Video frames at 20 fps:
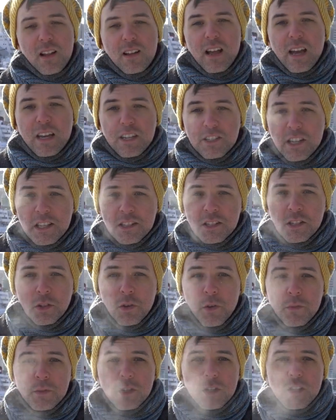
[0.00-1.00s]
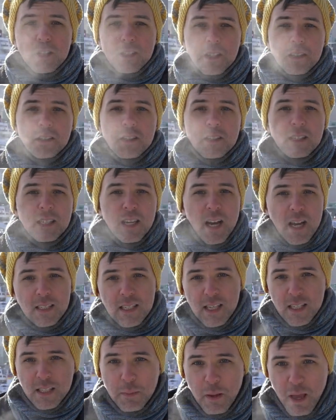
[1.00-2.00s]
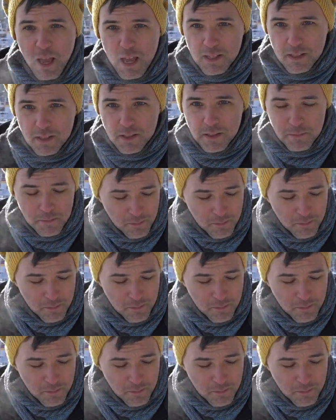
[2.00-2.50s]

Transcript: La recette se trouve sur le site de Science Express.